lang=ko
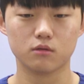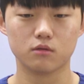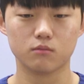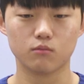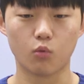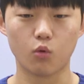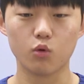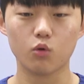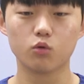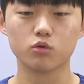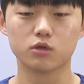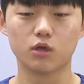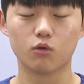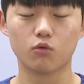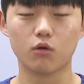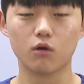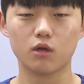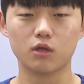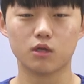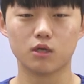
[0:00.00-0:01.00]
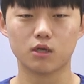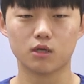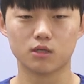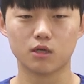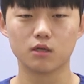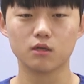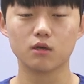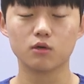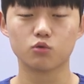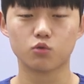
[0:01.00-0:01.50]
모의고사의 퀄리티가
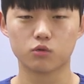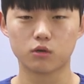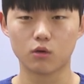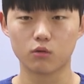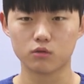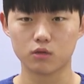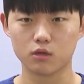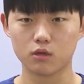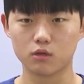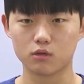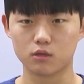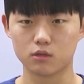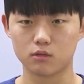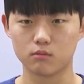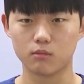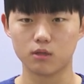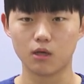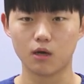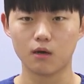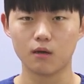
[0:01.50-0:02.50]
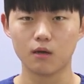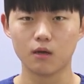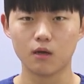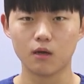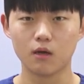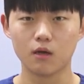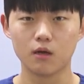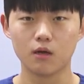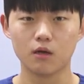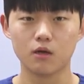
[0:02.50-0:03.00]
상당히 좋다고 느껴졌습니다.
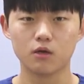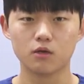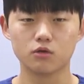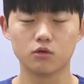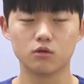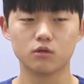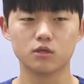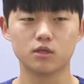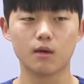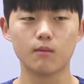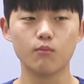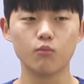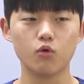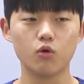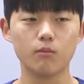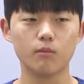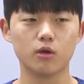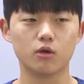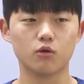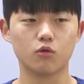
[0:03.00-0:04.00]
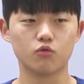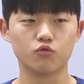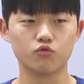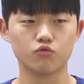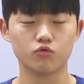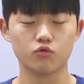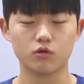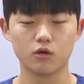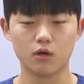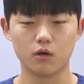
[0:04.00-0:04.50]
저는 삼보험의
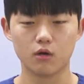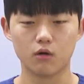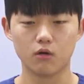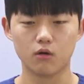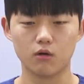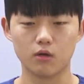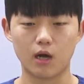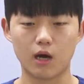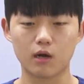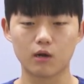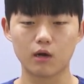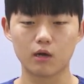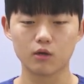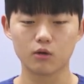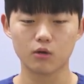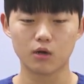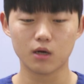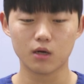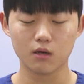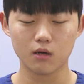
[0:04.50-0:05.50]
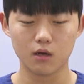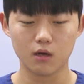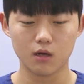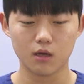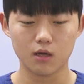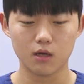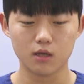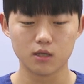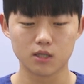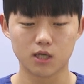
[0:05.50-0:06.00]
경우 어, 약관과
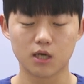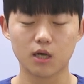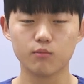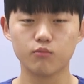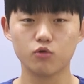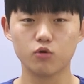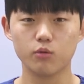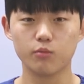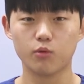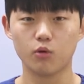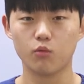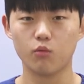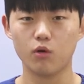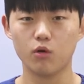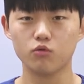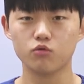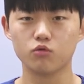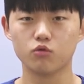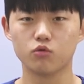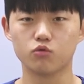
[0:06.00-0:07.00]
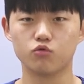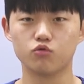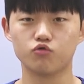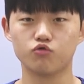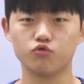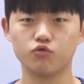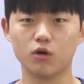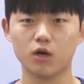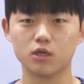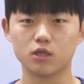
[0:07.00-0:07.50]
장애 분류표를 외우는 것도
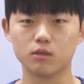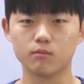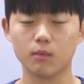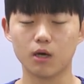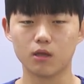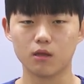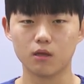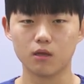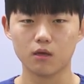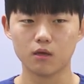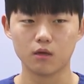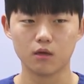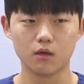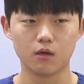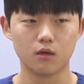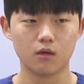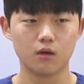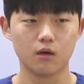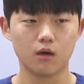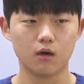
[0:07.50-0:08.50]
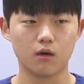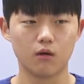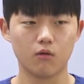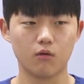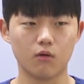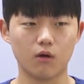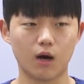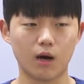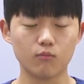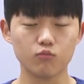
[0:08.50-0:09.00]
중요하지만
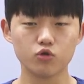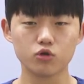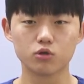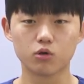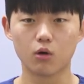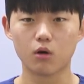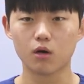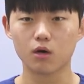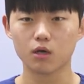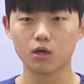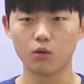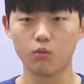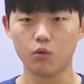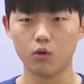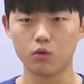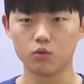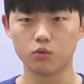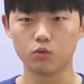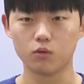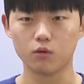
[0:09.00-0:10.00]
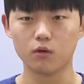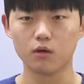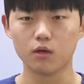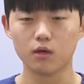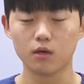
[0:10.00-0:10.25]
어, 아무리 정확하게 외워도